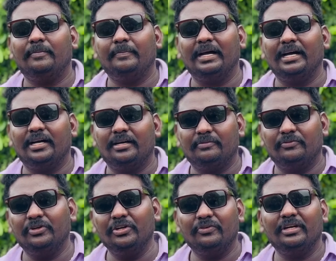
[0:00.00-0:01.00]
మా
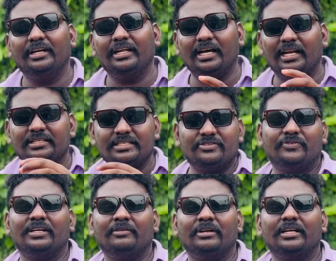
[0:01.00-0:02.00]
ఉండేవానండి అలా
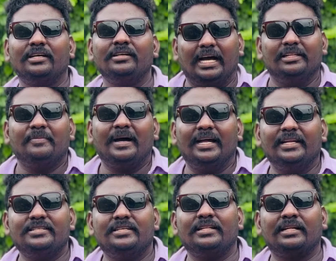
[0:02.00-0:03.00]
చేసేవాను అనమాట అది
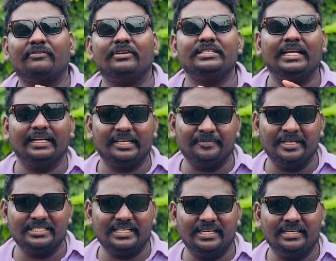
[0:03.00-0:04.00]
మానేసి తర్వాత సెంటరింగ్
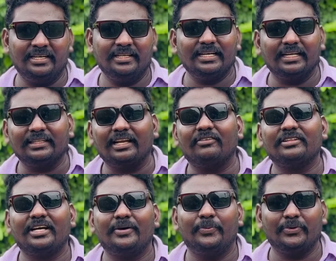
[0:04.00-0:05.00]
మేస్త్రి అయ్యానండి దాని తర్వాత
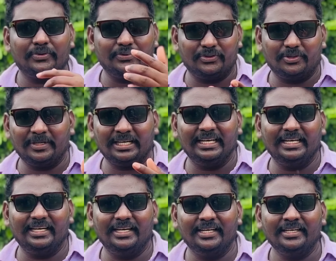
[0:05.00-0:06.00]
అప్పుడు యూట్యూబర్
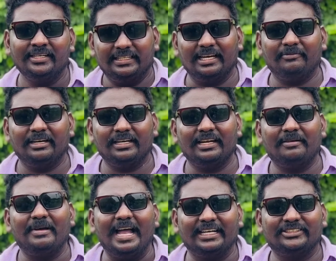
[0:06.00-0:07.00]
అయ్యానండి ఇదనమాట నా
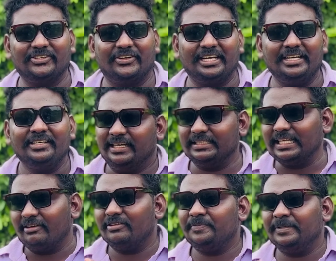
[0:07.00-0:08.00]
బ్యాక్ స్టోరీ ఇంకా
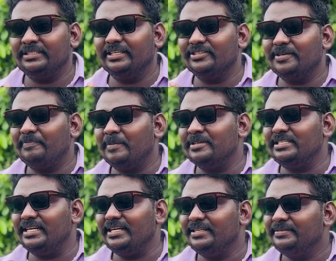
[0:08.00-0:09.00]
తర్వాత పేసినట్టు
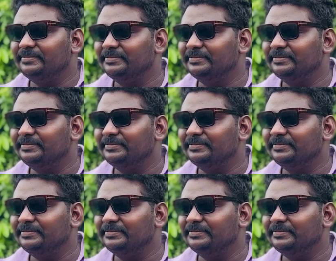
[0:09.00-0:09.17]
చెప్పమ్మాడు